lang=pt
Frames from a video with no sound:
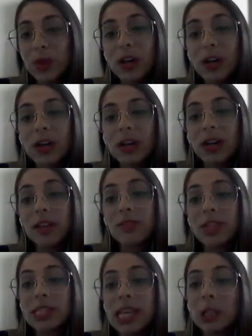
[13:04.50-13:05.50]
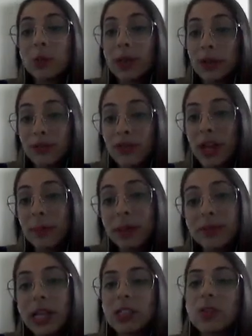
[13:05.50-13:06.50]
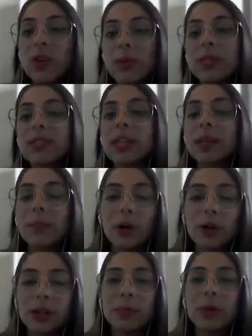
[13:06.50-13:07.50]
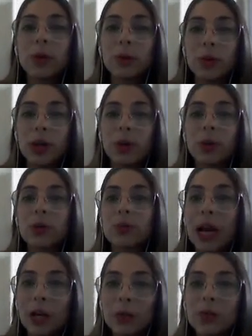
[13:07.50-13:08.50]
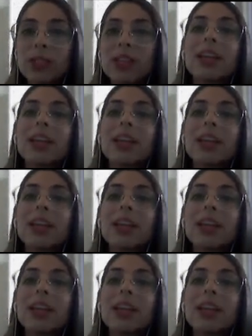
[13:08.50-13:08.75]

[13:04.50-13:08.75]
uh, enviesado para fêmea. As fêmeas têm maior tamanho corporal que os machos.